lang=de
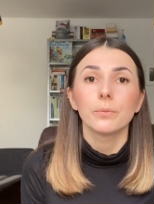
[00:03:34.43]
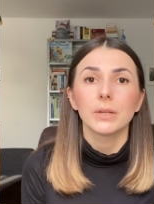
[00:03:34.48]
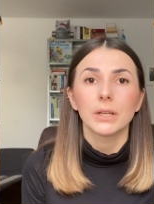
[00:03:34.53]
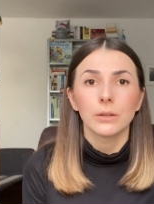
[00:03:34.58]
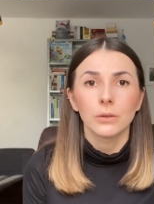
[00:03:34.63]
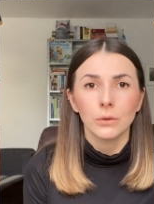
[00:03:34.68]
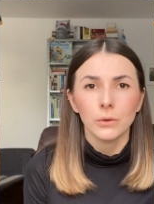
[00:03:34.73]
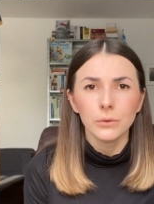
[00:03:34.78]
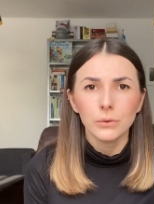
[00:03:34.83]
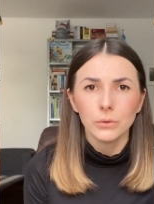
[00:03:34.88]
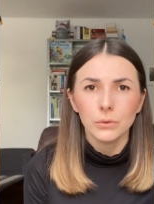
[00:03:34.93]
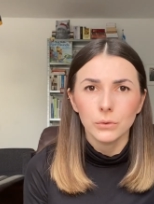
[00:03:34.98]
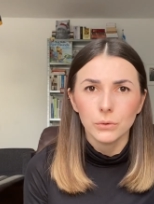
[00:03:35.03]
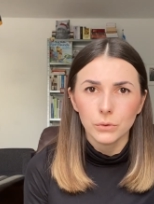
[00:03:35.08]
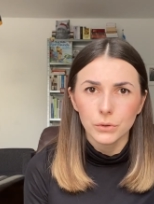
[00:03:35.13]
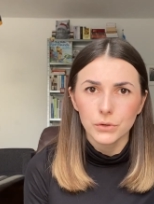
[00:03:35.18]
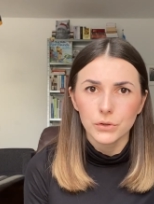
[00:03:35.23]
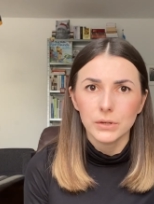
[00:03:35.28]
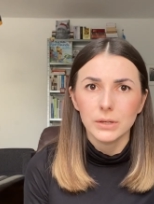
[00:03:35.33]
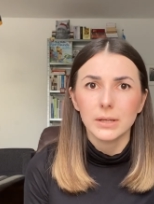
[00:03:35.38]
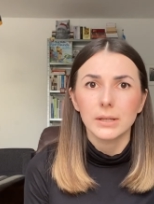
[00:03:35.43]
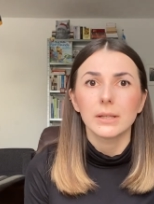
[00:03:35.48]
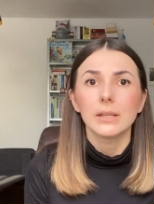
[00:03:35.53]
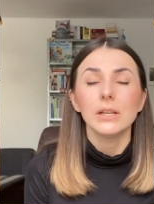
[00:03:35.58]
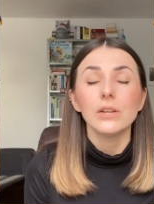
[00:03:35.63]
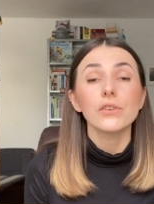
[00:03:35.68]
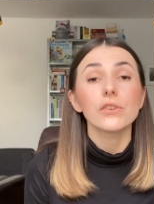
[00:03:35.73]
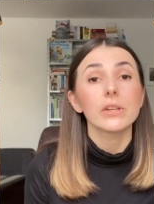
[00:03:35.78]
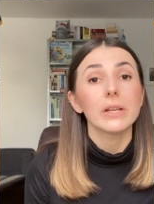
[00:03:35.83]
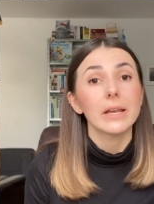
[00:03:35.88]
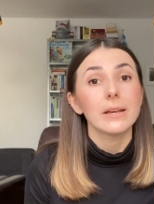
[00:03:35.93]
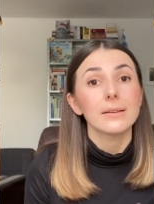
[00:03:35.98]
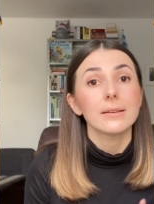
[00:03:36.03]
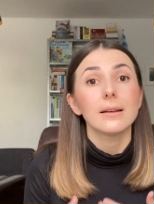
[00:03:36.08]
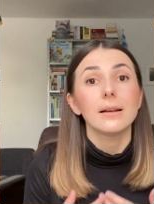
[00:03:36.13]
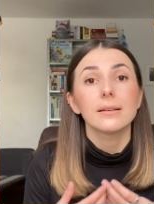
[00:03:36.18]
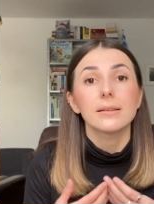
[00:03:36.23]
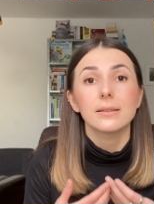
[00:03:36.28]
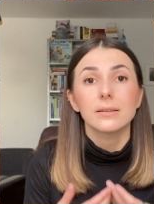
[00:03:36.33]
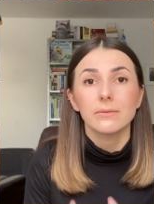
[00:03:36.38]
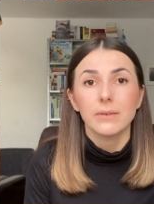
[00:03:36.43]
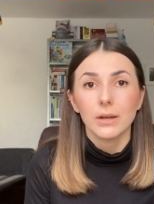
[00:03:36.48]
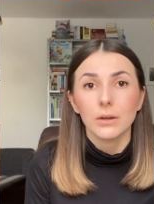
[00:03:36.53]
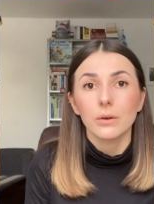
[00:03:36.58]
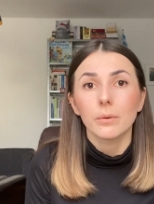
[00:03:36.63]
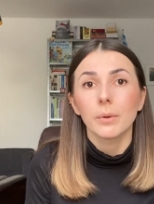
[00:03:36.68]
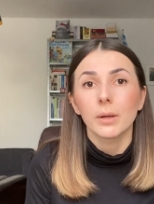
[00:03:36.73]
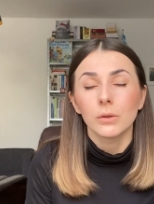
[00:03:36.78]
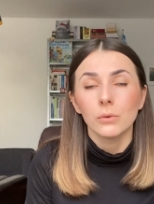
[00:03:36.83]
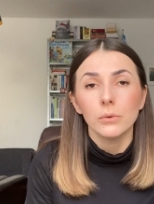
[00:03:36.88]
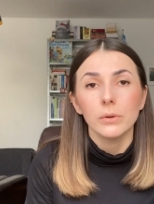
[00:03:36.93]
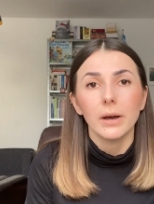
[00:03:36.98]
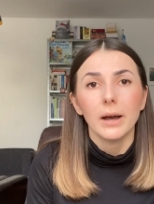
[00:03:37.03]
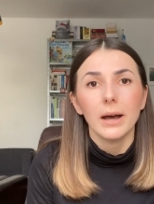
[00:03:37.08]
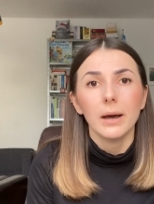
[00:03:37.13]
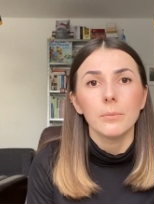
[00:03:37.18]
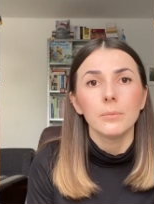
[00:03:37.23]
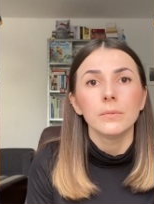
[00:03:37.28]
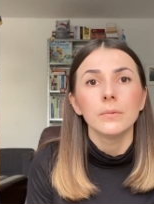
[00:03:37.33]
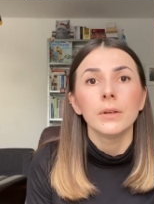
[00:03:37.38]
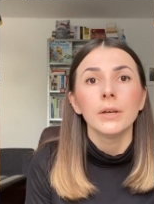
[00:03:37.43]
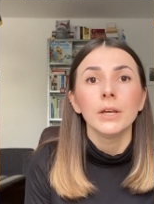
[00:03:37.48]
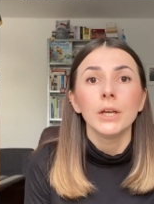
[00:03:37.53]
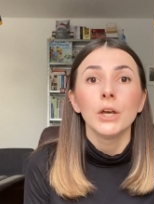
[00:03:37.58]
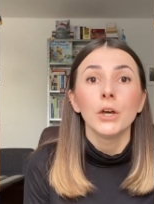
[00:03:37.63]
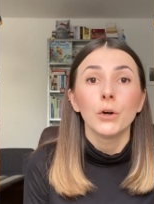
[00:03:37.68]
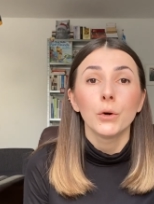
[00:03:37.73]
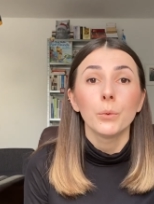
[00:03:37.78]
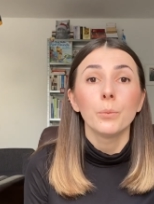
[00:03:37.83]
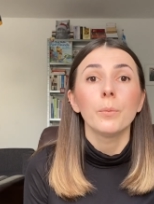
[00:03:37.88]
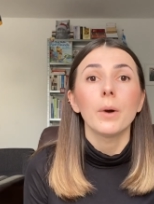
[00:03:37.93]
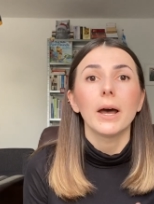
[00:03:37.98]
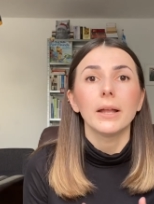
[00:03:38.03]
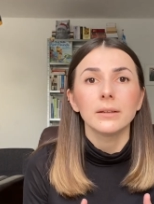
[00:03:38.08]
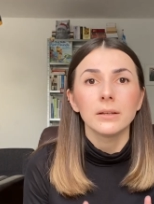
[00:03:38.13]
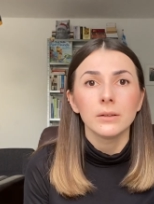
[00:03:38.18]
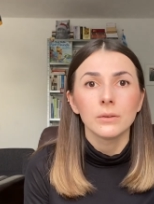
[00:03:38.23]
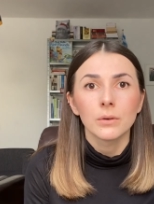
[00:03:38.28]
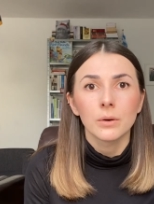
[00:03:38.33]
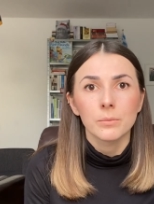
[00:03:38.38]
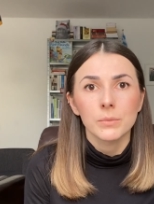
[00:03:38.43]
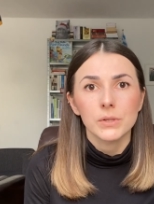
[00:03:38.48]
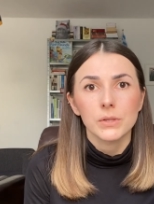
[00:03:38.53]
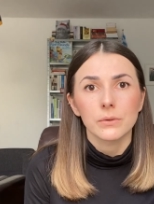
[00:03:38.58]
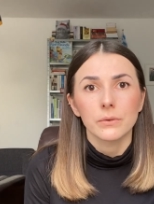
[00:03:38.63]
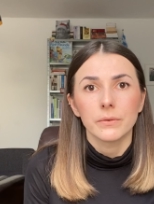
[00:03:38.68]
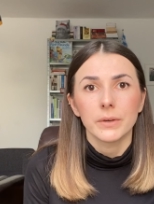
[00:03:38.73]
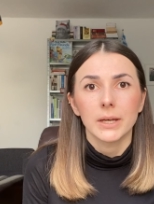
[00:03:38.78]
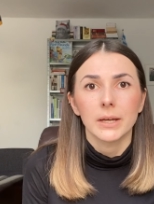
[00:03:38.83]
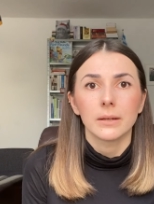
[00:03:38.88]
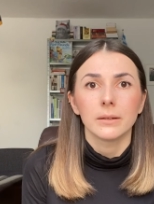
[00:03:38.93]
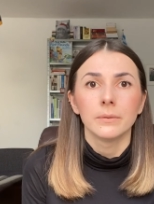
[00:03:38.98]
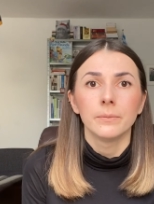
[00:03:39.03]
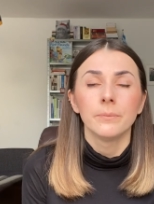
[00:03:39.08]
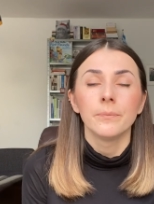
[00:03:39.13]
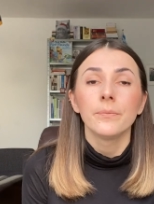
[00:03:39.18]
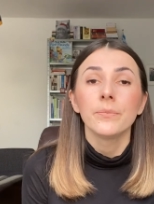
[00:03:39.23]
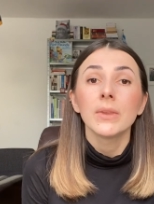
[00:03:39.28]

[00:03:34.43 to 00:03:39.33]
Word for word: den Notendurchschnitt nicht schlechter als 2,0 haben, um angenommen zu werden.